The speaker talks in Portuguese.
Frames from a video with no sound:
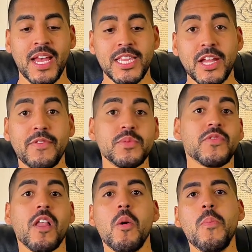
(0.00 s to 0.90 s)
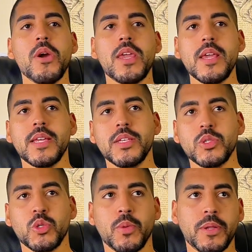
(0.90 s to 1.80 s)
Então vamos falar um pouquinho aqui
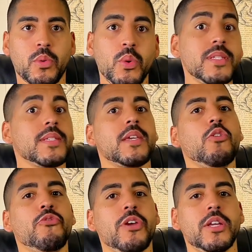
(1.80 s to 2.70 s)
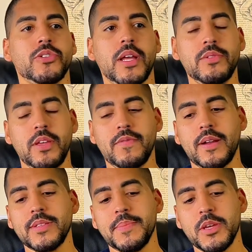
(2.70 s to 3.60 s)
sobre coisas que eu vejo, né? Eu tenho
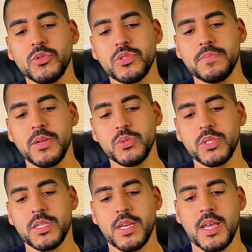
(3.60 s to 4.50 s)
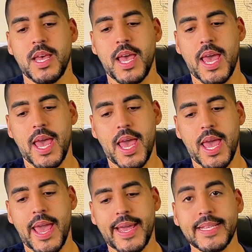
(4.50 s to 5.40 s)
vários amigos meus
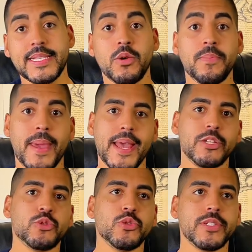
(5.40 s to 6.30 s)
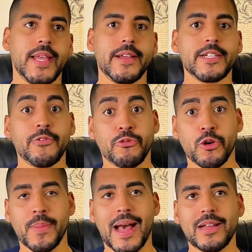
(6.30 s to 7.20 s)
é, é, que são médicos, né? Já
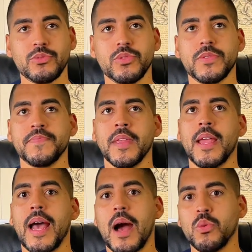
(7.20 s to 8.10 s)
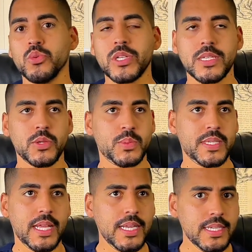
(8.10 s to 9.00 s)
formados. Alguns já são
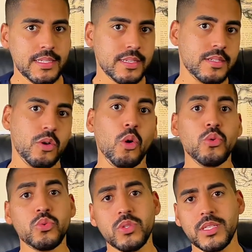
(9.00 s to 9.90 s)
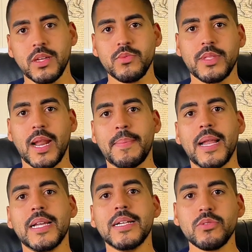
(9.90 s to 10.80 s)
especialistas, outros estão
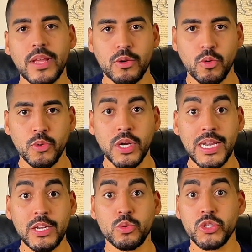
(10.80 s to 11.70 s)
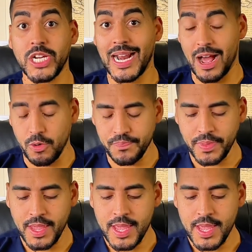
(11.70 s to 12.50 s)
trabalhando, né? Como clínico geral.